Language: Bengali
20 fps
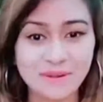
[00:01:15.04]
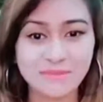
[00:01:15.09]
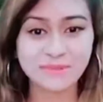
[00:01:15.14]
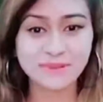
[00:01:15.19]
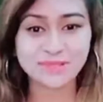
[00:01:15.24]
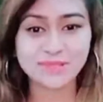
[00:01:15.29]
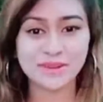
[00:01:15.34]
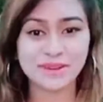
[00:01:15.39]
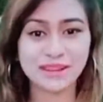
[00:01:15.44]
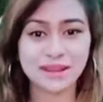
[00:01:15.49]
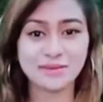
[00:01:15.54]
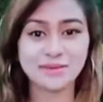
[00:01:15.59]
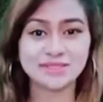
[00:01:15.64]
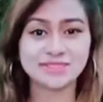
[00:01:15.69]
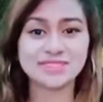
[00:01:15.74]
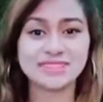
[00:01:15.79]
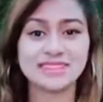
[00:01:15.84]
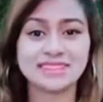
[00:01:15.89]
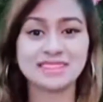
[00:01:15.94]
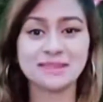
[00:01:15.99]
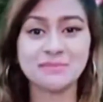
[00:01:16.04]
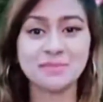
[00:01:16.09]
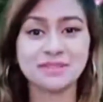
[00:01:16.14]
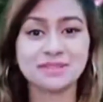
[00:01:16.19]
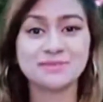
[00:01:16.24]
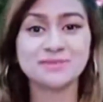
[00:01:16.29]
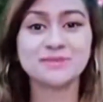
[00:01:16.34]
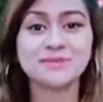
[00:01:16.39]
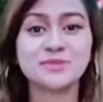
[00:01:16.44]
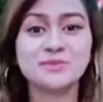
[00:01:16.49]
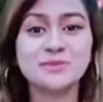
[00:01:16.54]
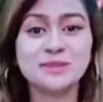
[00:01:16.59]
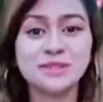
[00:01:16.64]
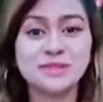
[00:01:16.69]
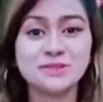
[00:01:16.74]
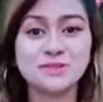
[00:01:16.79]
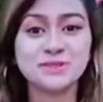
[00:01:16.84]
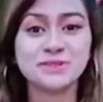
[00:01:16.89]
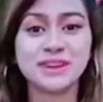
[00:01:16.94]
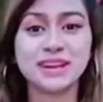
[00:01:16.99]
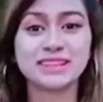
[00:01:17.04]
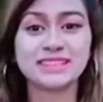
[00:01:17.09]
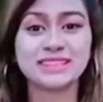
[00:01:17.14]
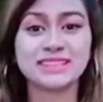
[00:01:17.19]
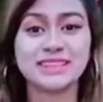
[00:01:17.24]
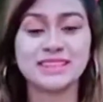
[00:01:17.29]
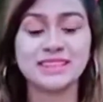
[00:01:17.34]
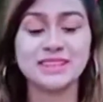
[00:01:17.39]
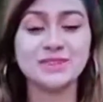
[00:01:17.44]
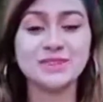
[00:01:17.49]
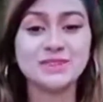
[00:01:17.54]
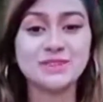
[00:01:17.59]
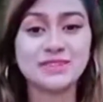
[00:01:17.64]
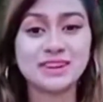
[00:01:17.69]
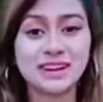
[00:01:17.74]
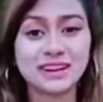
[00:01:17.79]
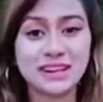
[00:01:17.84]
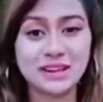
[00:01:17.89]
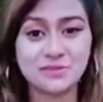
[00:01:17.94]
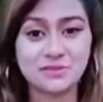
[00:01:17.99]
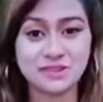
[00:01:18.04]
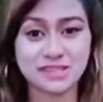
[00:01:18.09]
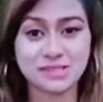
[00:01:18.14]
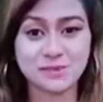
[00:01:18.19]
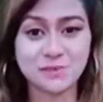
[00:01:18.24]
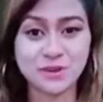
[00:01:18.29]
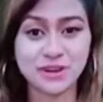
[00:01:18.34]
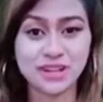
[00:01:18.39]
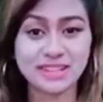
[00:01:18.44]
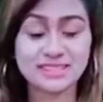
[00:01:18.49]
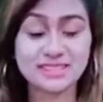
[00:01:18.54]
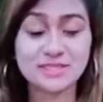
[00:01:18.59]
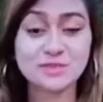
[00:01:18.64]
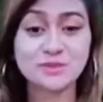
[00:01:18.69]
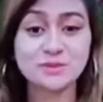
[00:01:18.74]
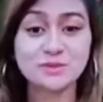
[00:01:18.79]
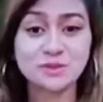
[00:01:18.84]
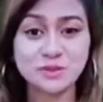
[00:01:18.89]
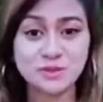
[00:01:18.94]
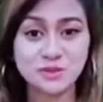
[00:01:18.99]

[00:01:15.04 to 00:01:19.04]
পরিষ্কার করে তাহলে এই দুর্গন্ধ থেকে রেহাই পাওয়া সম্ভব